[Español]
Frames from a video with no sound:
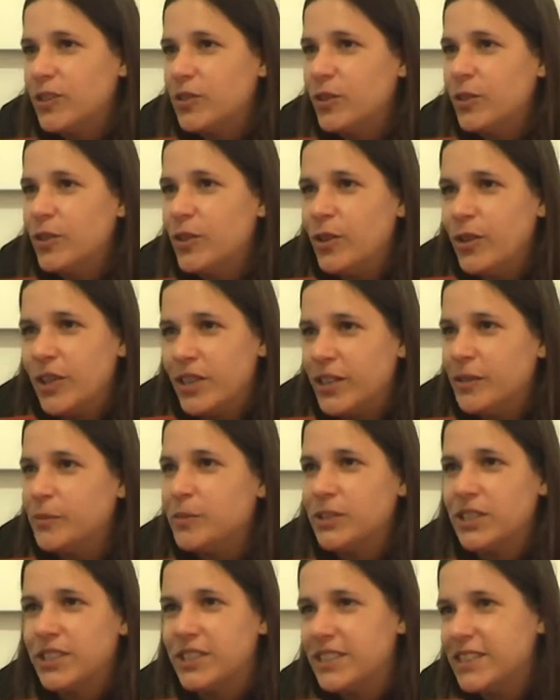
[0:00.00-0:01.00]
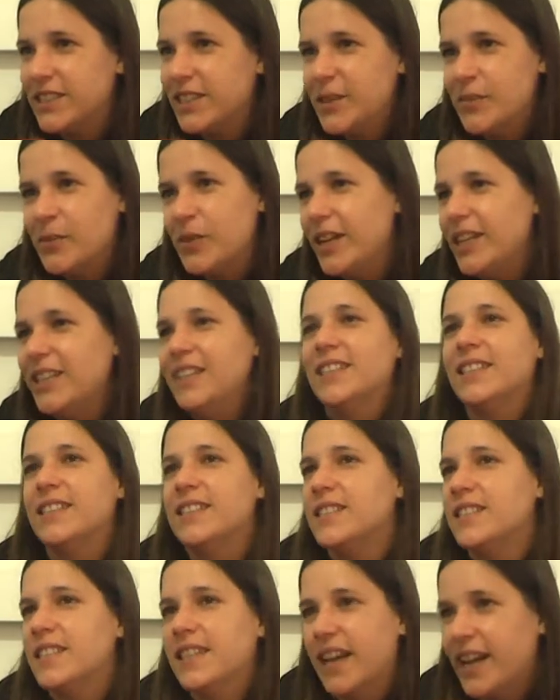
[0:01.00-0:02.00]
Solo los que estamos allá sabemos la
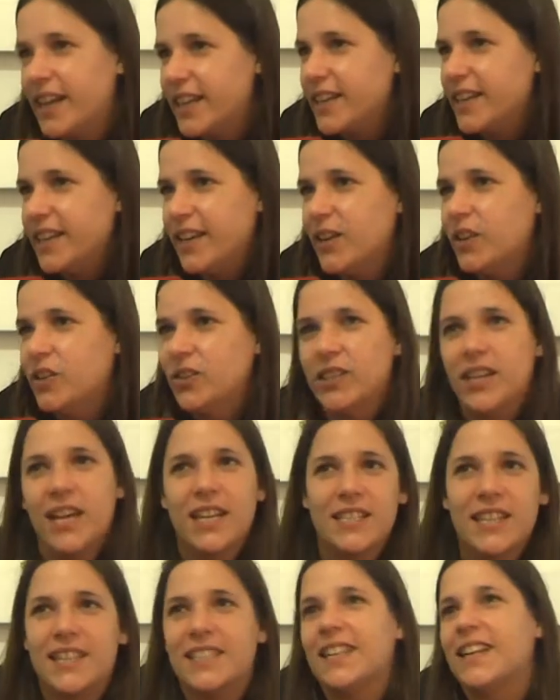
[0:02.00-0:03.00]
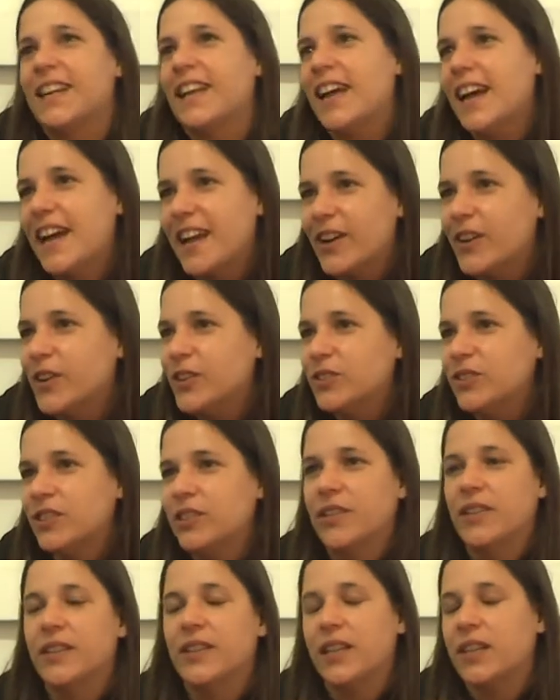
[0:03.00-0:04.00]
intensidad que tienen los días, se hacen largos,
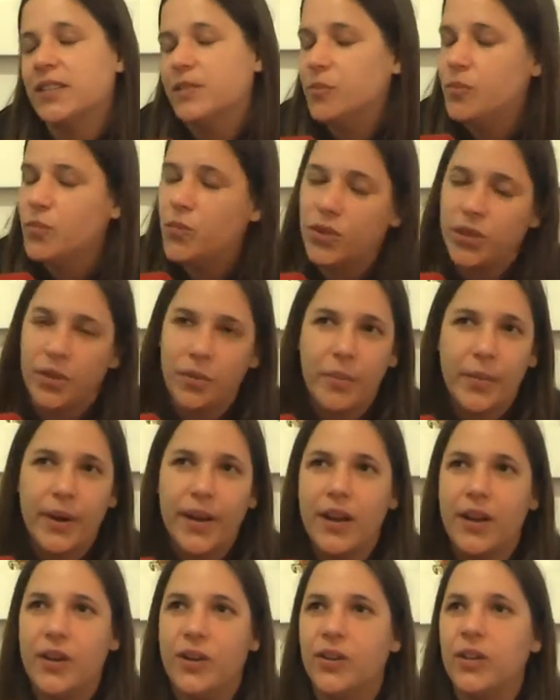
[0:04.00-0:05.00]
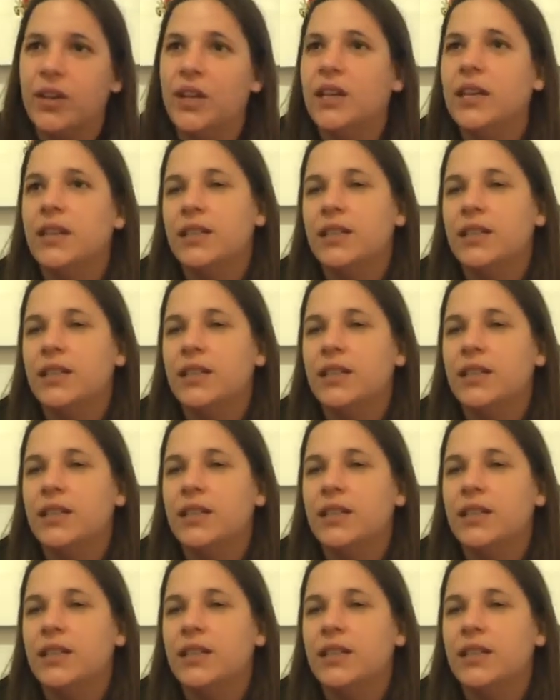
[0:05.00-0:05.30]
levantás muy temprano,